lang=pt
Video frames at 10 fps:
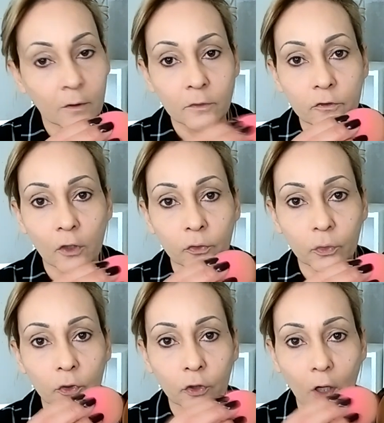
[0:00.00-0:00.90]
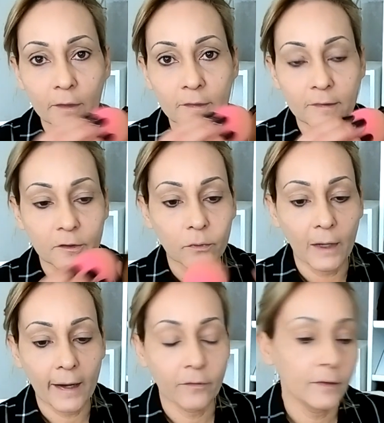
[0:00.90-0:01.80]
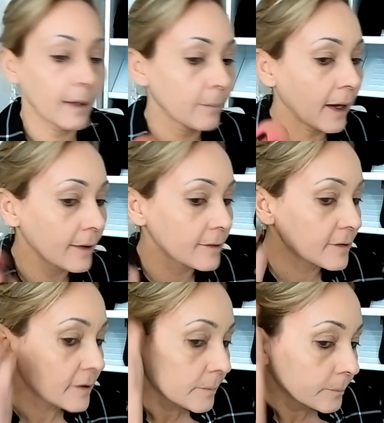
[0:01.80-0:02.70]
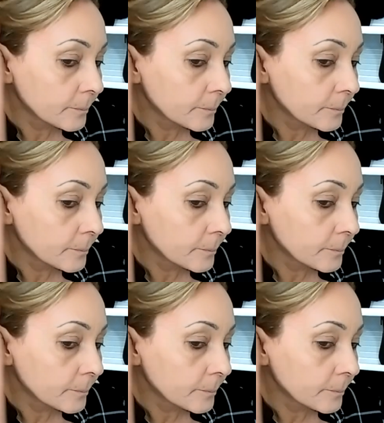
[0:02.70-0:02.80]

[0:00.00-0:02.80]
Só dou toquezinho leve na base